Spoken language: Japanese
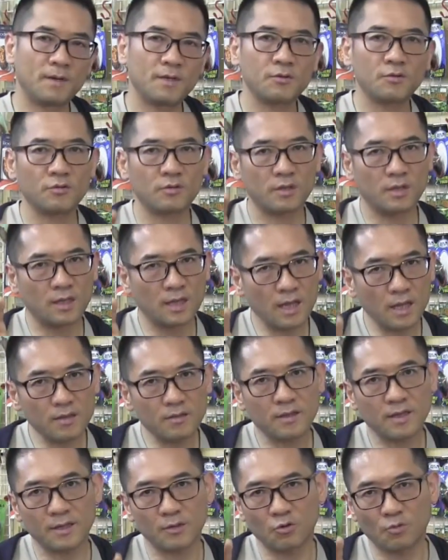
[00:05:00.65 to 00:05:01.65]
まず
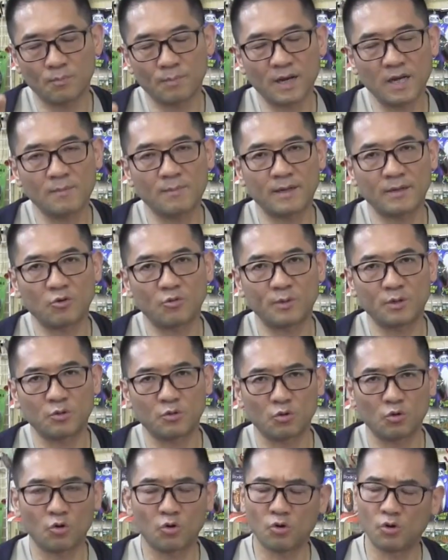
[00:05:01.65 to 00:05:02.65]
現在の売買を見
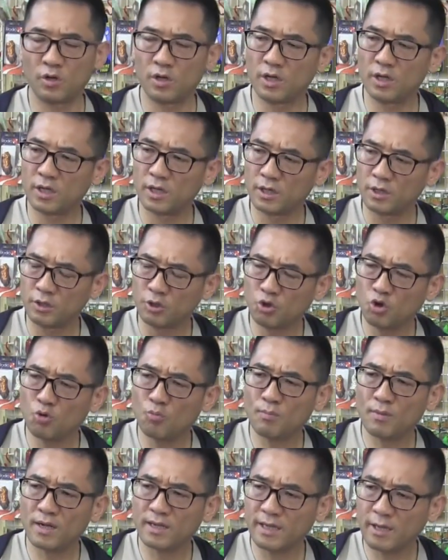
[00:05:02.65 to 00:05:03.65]
るとよ
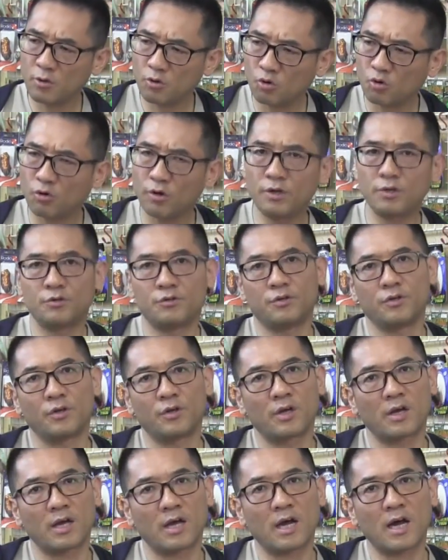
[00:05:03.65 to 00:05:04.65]
んまんえんを超える
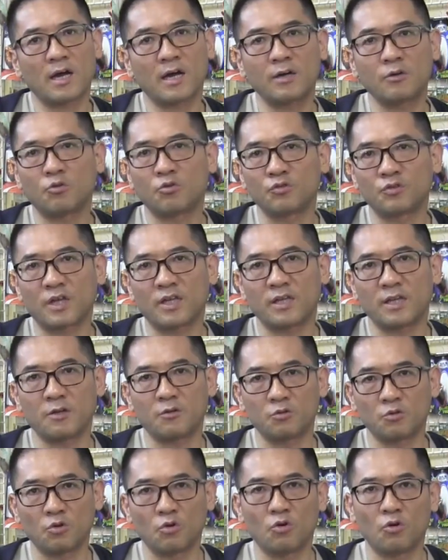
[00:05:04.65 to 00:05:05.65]
価格をつけてい
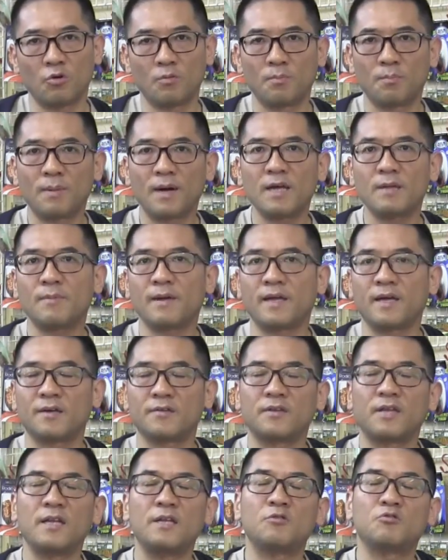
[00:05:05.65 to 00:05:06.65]
ると売買
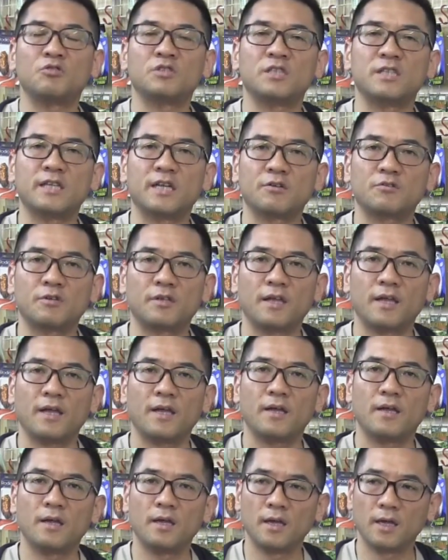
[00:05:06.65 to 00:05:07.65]
が成立していなく
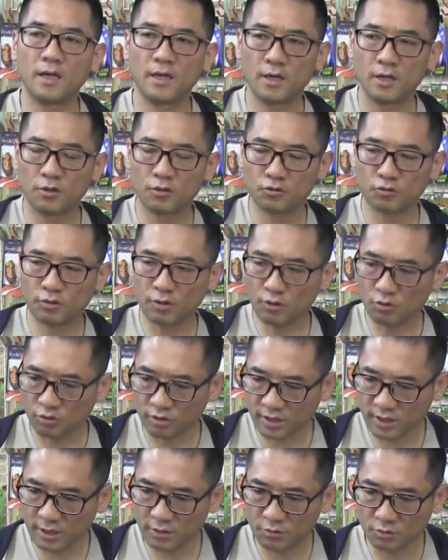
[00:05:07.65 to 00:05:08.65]
て、それを
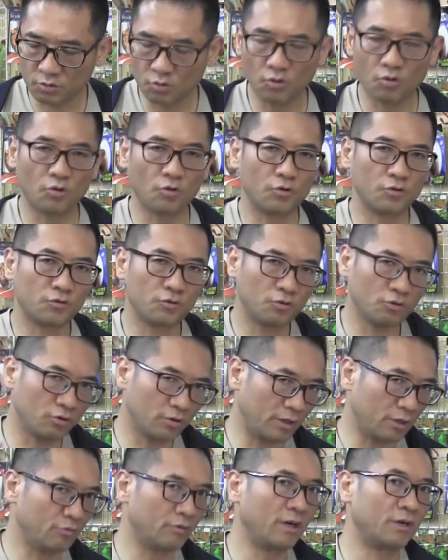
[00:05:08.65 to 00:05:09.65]
切るとす
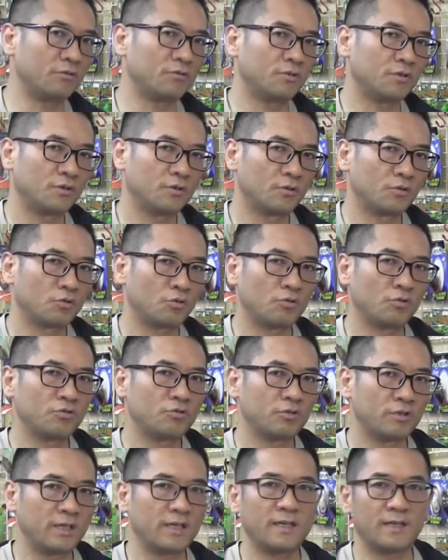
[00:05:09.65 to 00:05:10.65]
ぐに売れるという
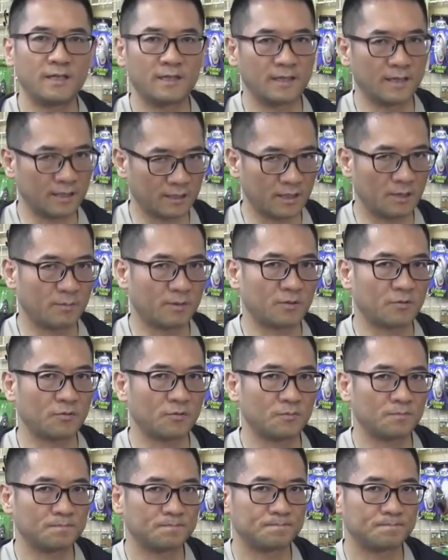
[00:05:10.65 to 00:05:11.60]
ふうになっています。